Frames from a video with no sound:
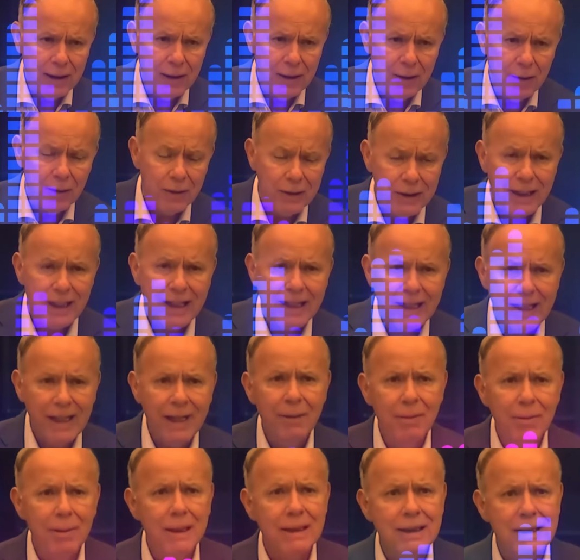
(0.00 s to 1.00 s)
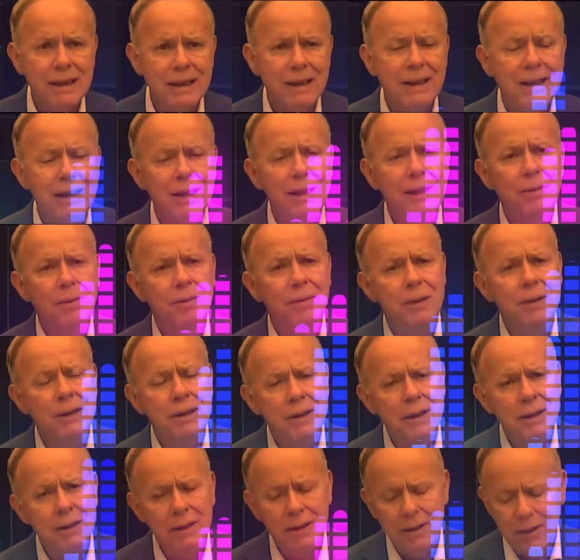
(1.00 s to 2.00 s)
Yo decía, ¿qué va a hacer el
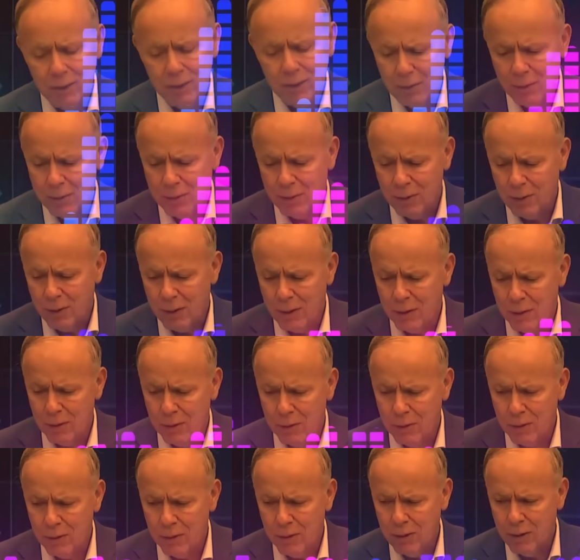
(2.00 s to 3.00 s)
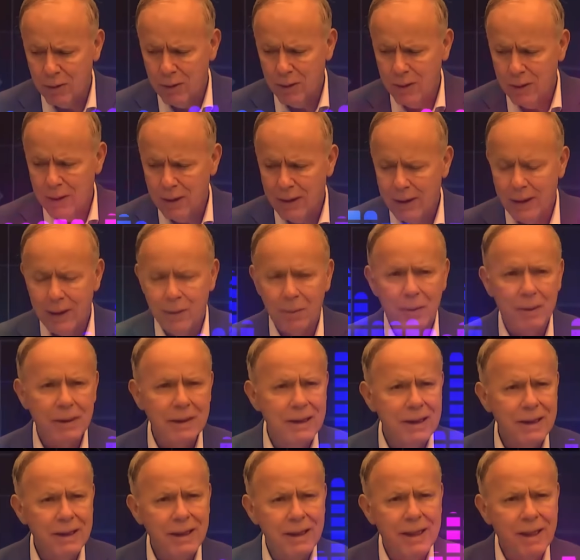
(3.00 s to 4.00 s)
presidente López Obrador? El
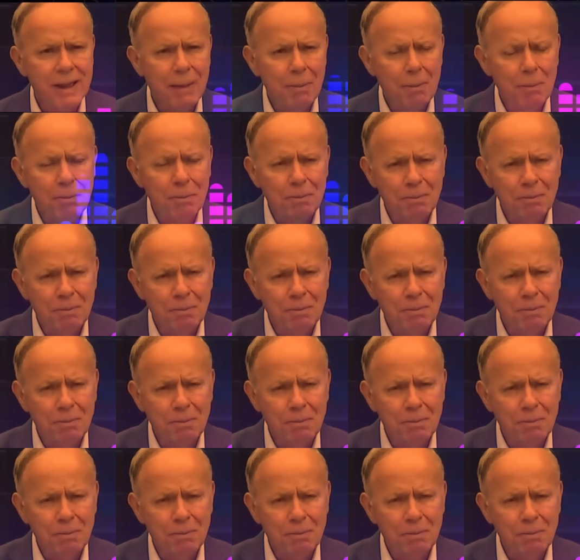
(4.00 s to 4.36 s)
presidente que ha